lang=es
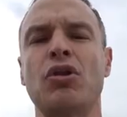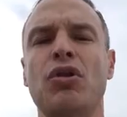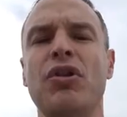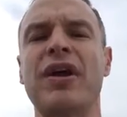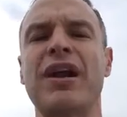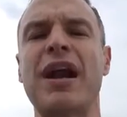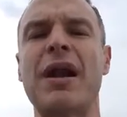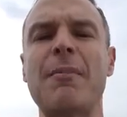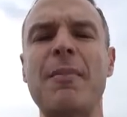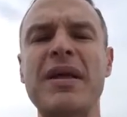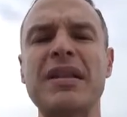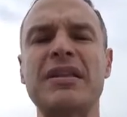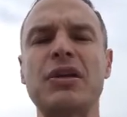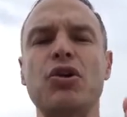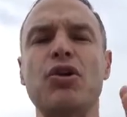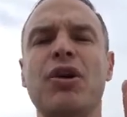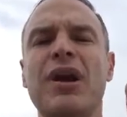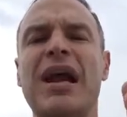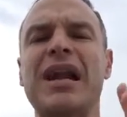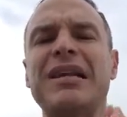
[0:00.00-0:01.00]
donde realmente
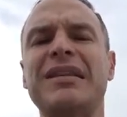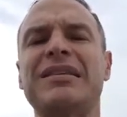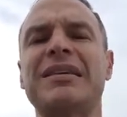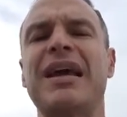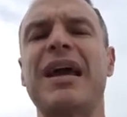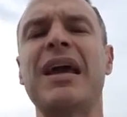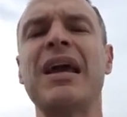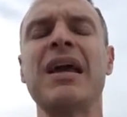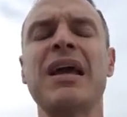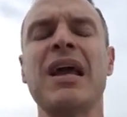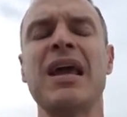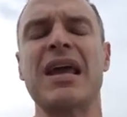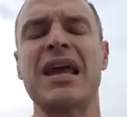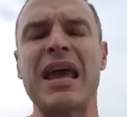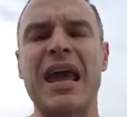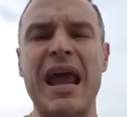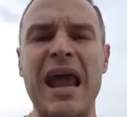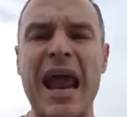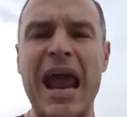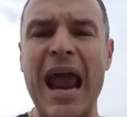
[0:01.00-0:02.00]
yo realicé
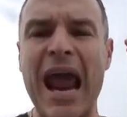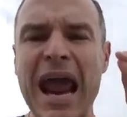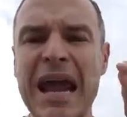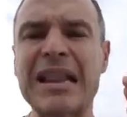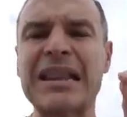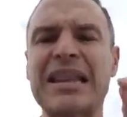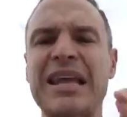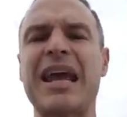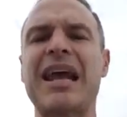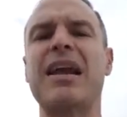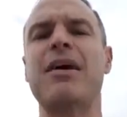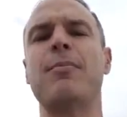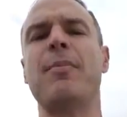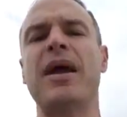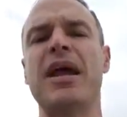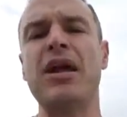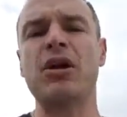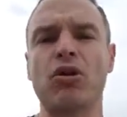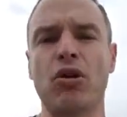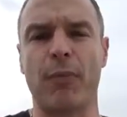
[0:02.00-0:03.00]
que este era el
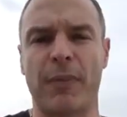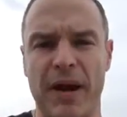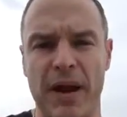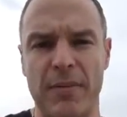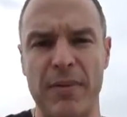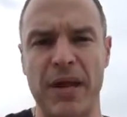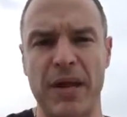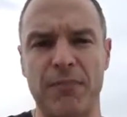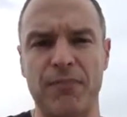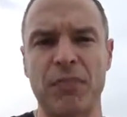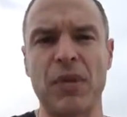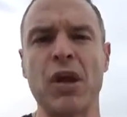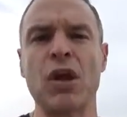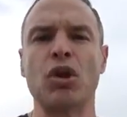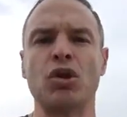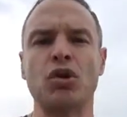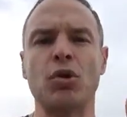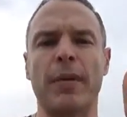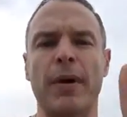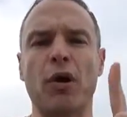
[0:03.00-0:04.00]
vehículo para mí.
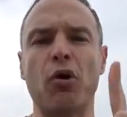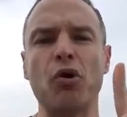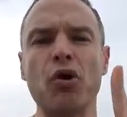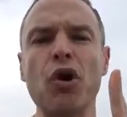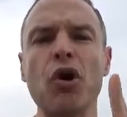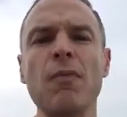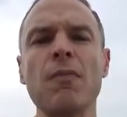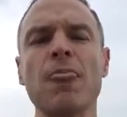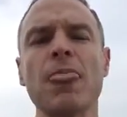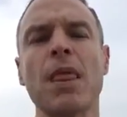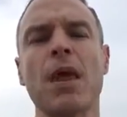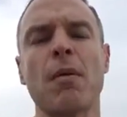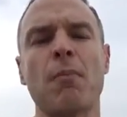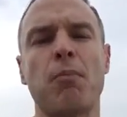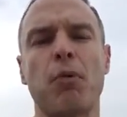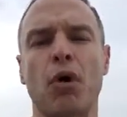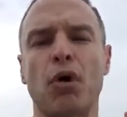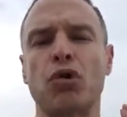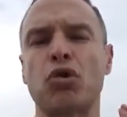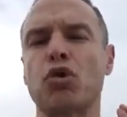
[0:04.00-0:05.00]
Número uno,
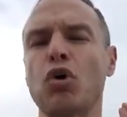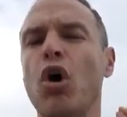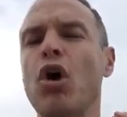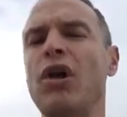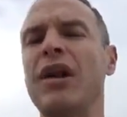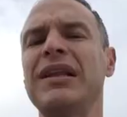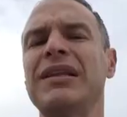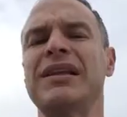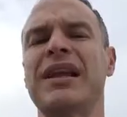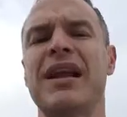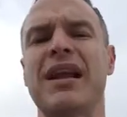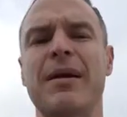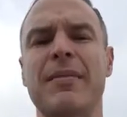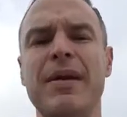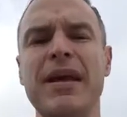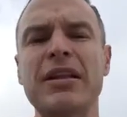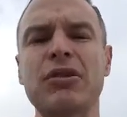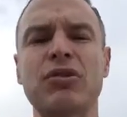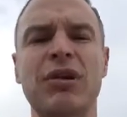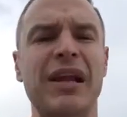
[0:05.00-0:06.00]
por todo el
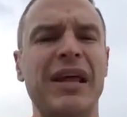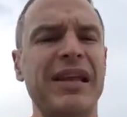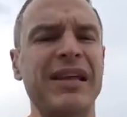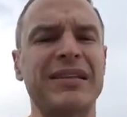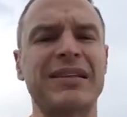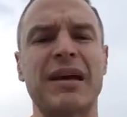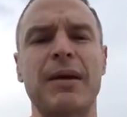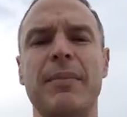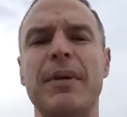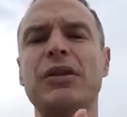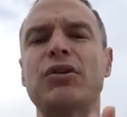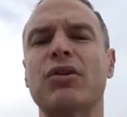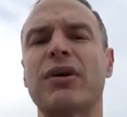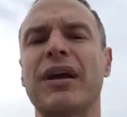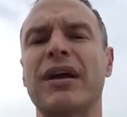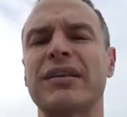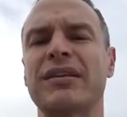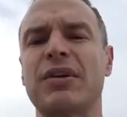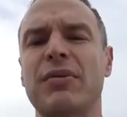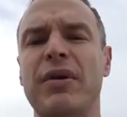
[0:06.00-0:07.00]
entrenamiento, el adiestramiento
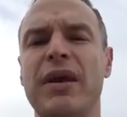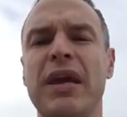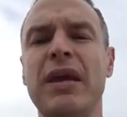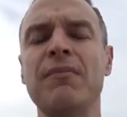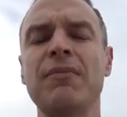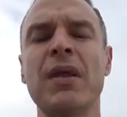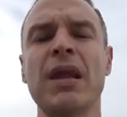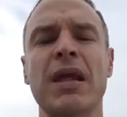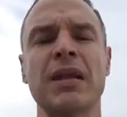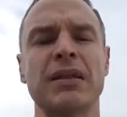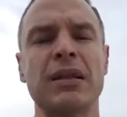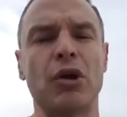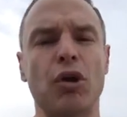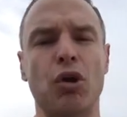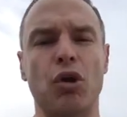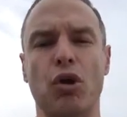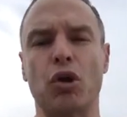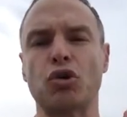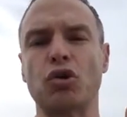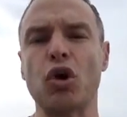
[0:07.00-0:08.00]
que recibí de
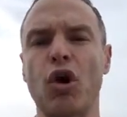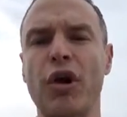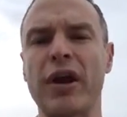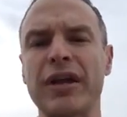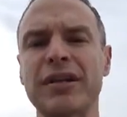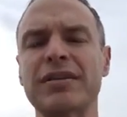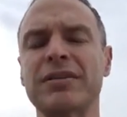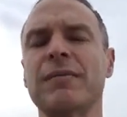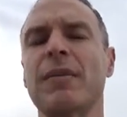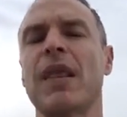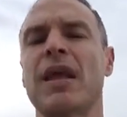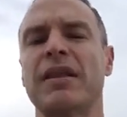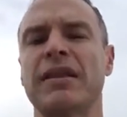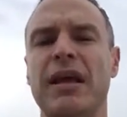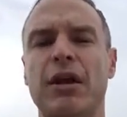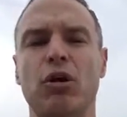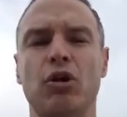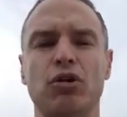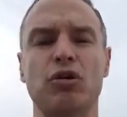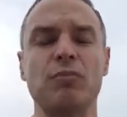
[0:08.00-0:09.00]
los doctores,
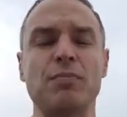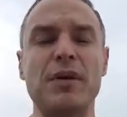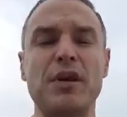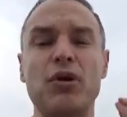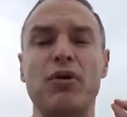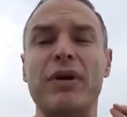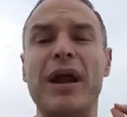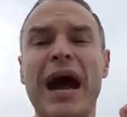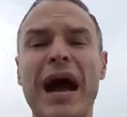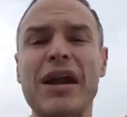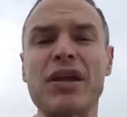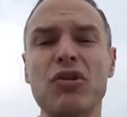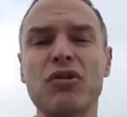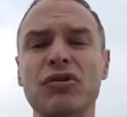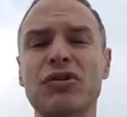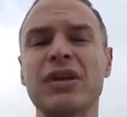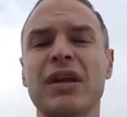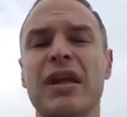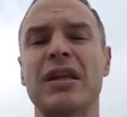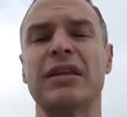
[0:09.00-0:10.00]
de los
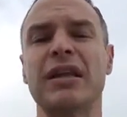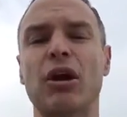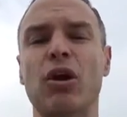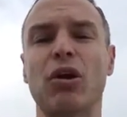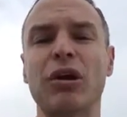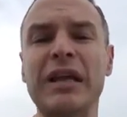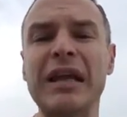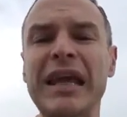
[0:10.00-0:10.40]
millonarios, de los